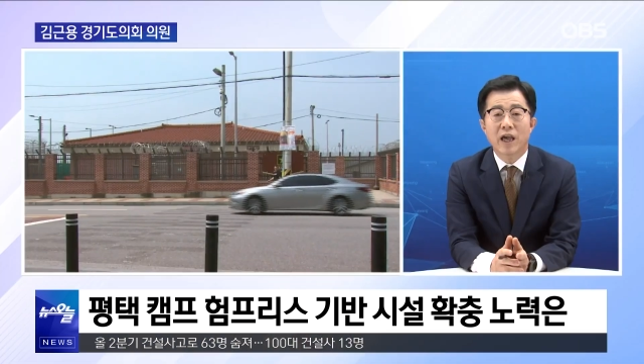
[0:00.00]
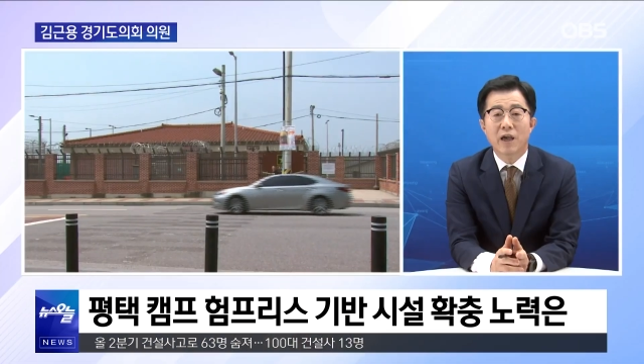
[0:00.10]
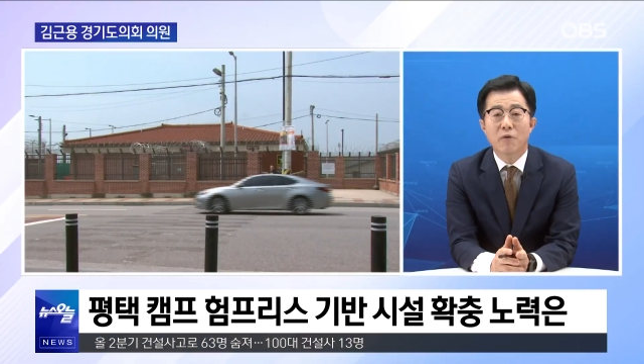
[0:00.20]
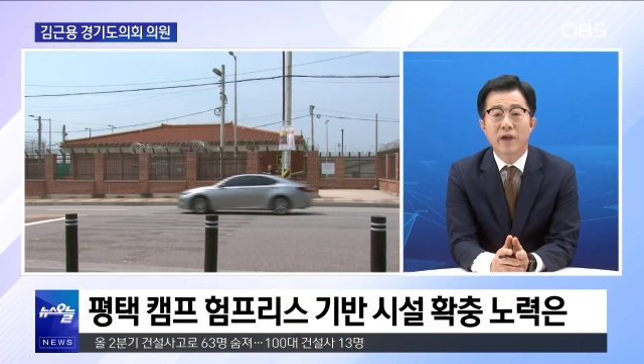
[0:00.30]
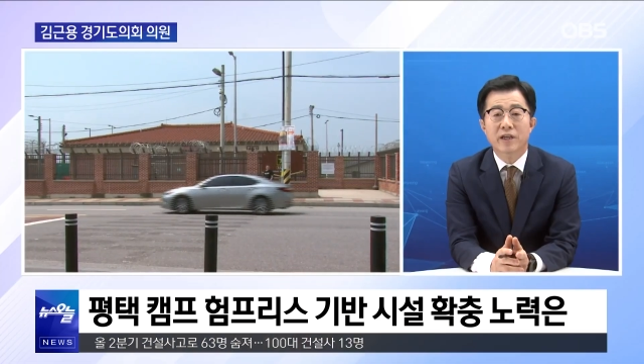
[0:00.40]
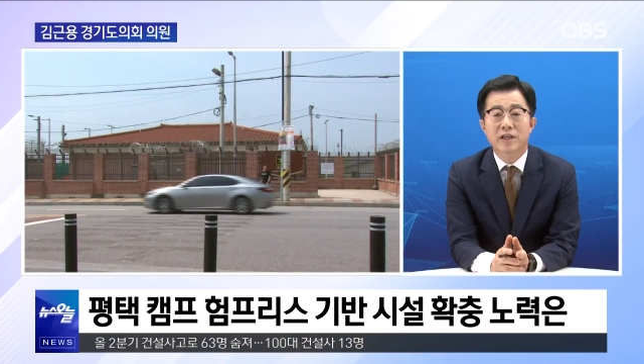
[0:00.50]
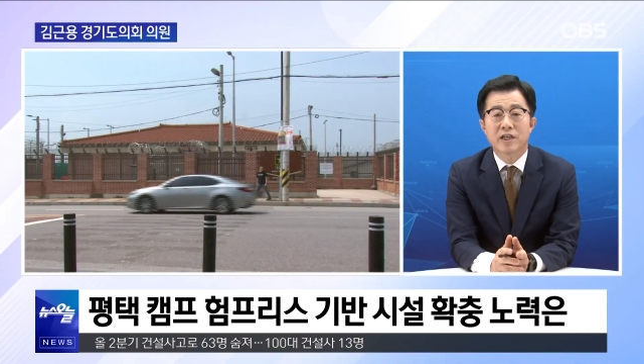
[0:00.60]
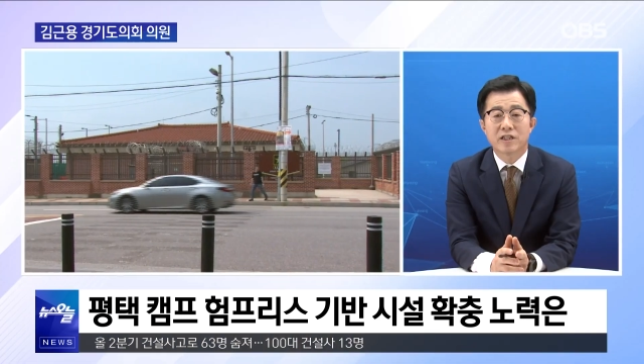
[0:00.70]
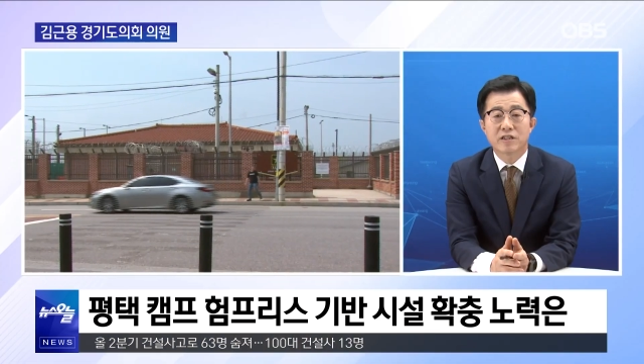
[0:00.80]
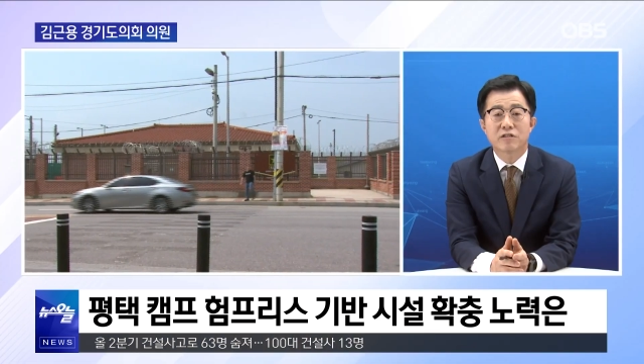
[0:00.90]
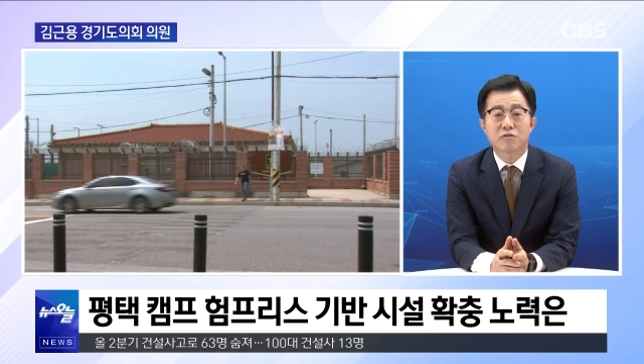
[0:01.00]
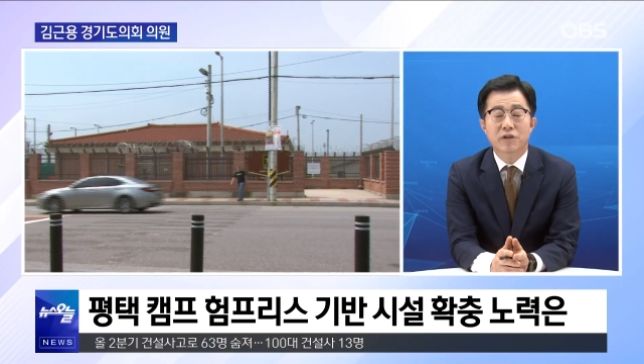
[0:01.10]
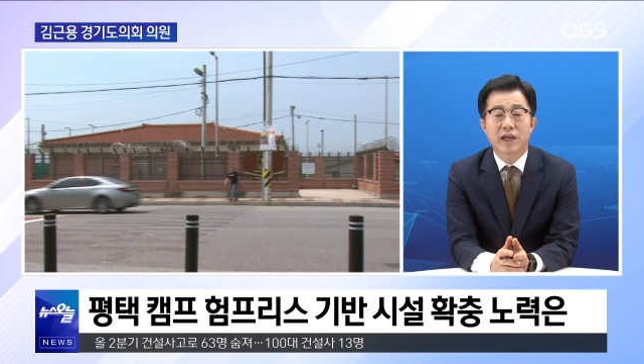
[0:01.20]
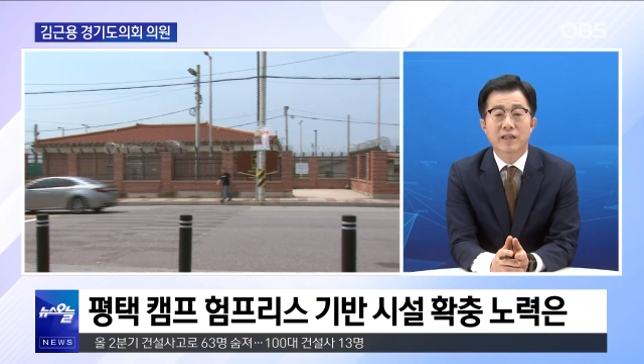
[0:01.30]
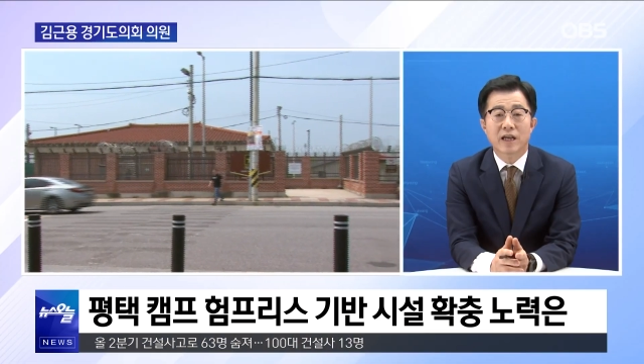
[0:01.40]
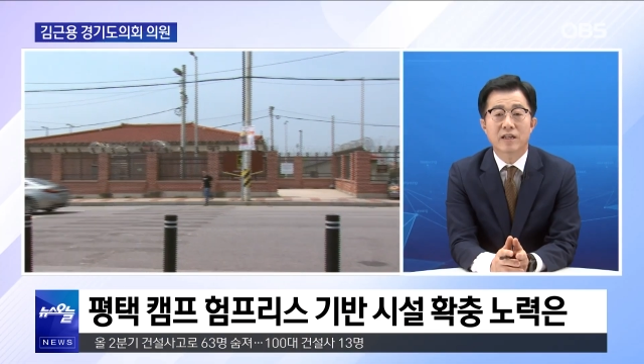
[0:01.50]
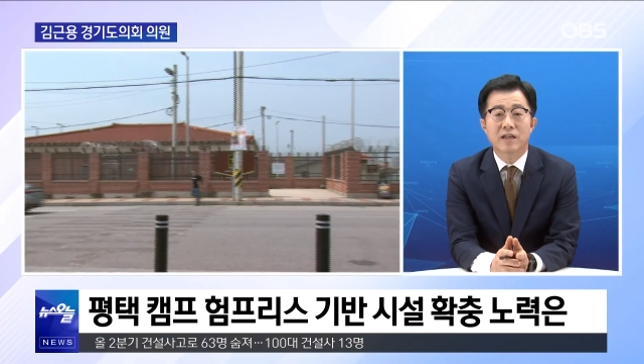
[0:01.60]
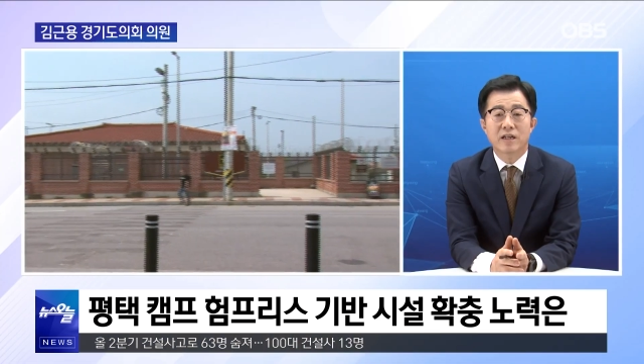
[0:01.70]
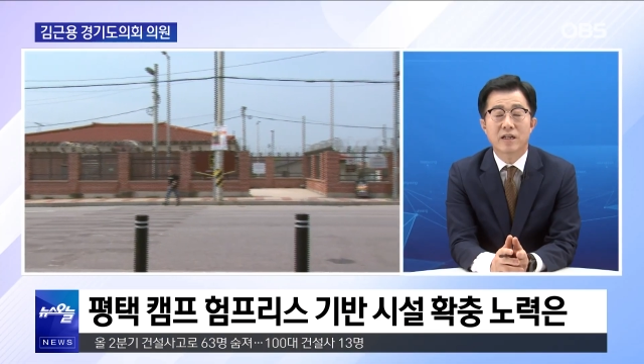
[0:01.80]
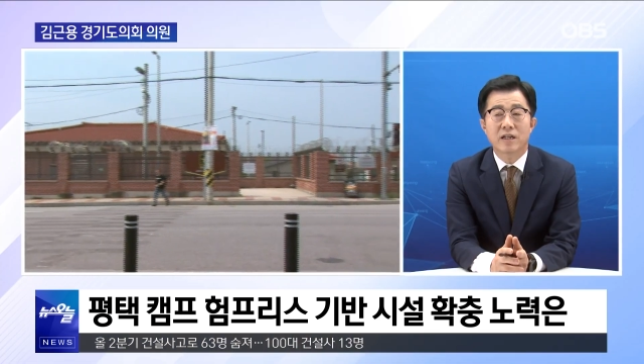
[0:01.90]
해외 기지 중에
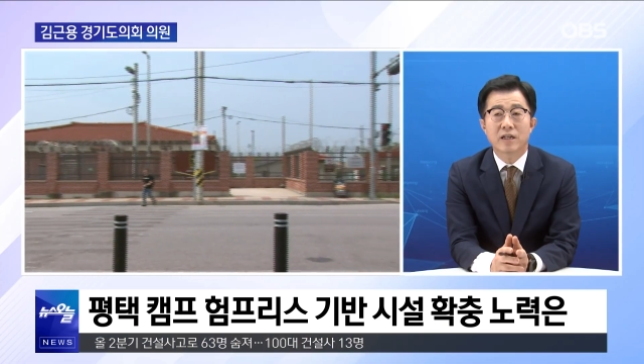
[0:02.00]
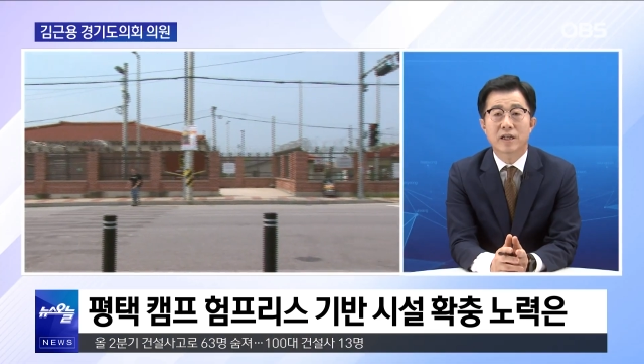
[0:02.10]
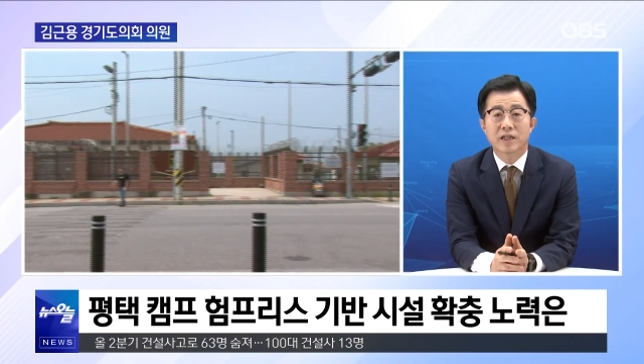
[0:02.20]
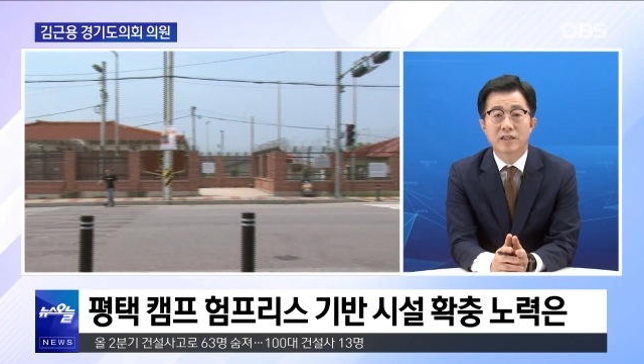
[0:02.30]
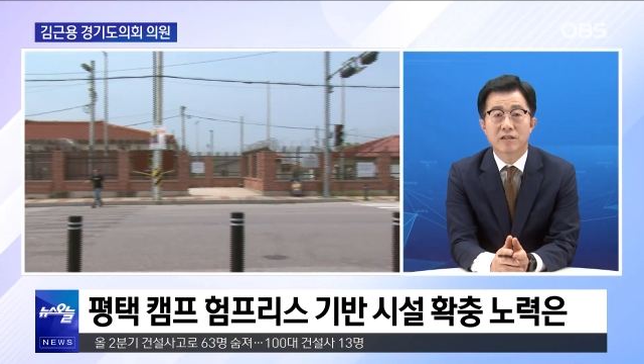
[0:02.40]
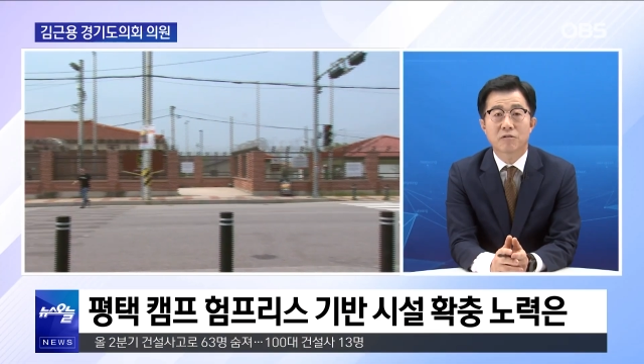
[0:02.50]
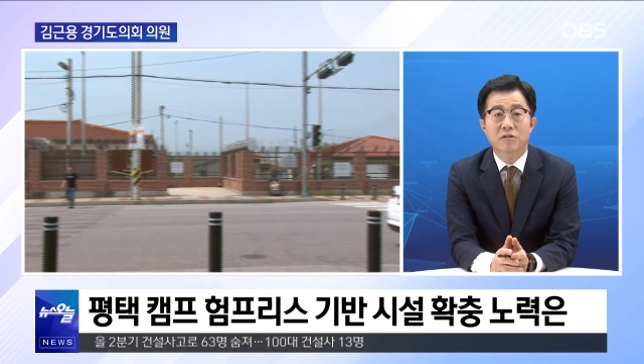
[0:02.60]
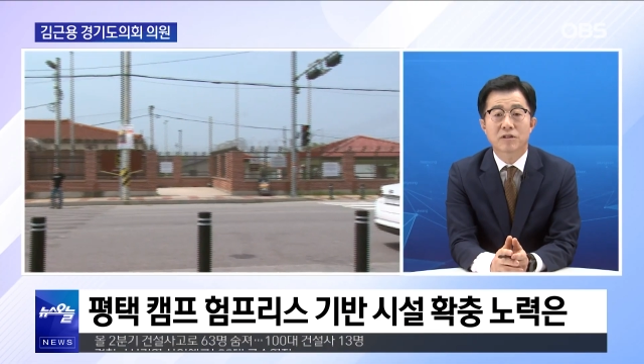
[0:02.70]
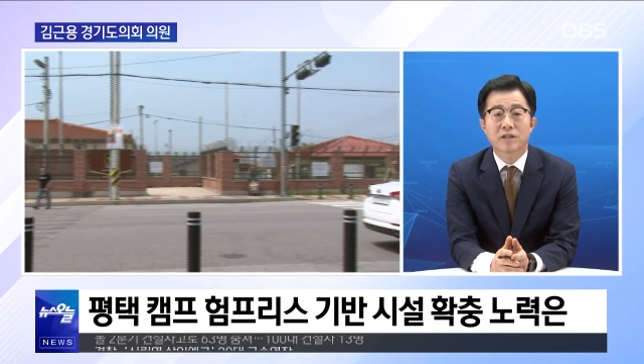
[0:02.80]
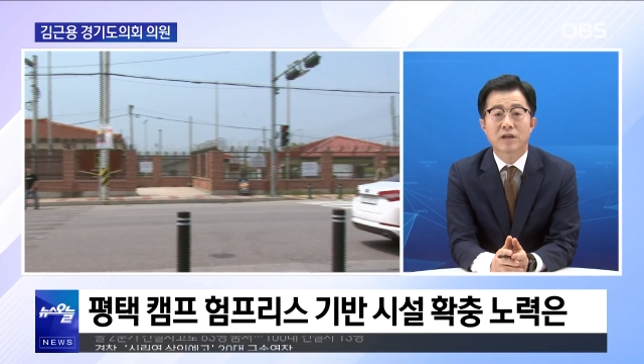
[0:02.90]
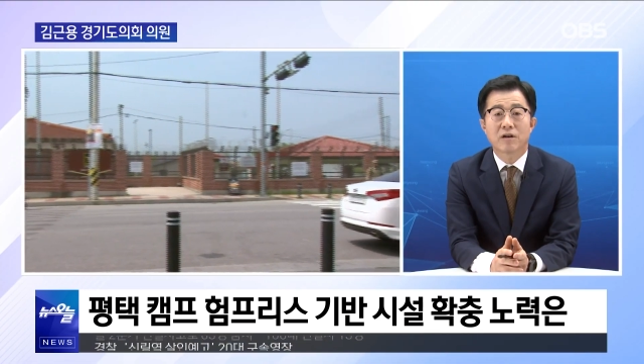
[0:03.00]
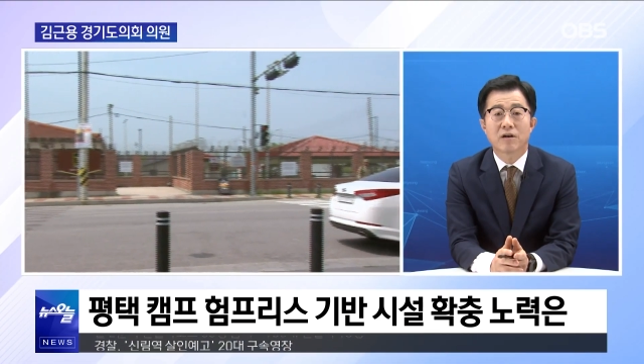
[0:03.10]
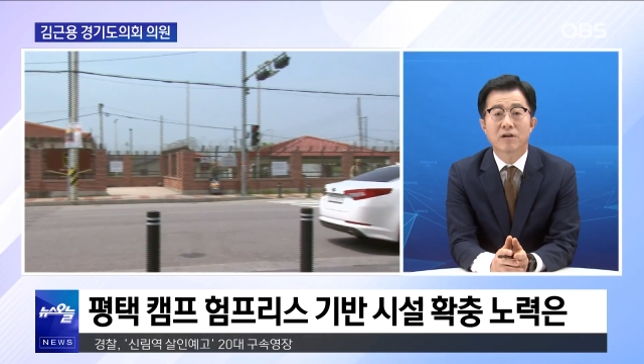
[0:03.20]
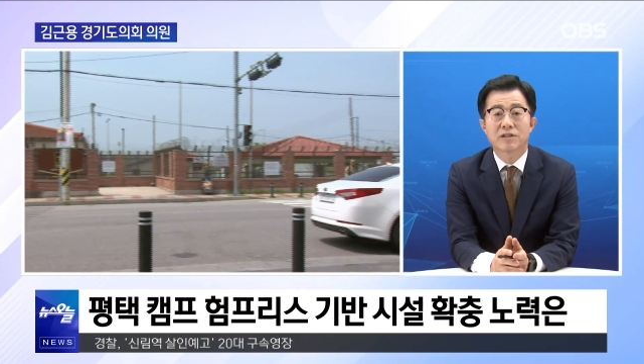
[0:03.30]
단일 기지로는 어,